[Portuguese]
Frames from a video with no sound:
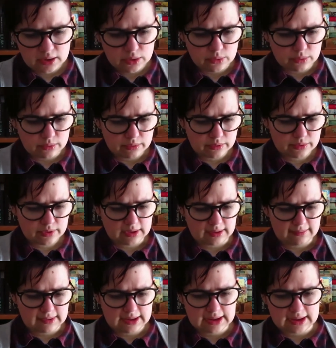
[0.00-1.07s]
que eu
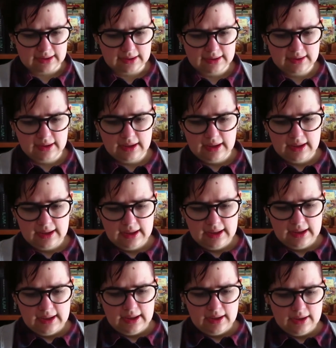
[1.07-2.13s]
gostei bastante.
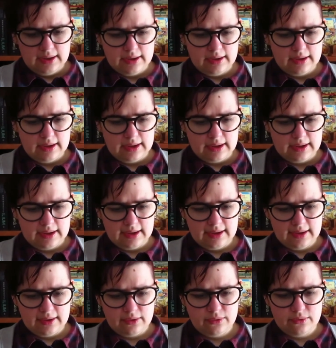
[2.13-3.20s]

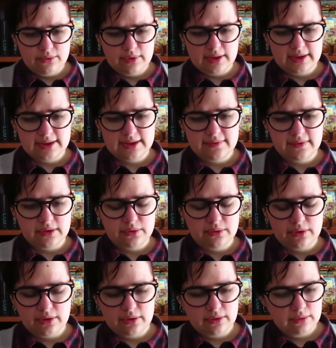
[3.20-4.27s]
Uh, do, as
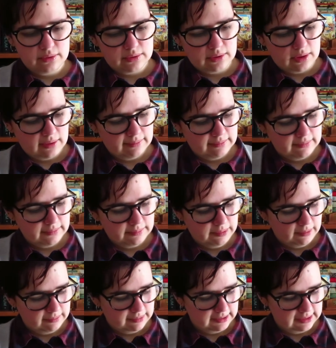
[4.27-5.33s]
aventuras do Tom
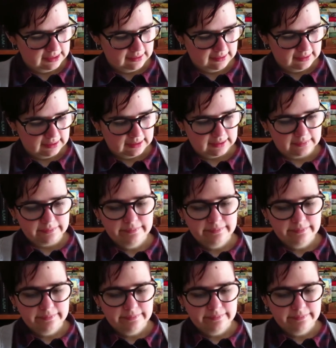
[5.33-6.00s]
Bombadil,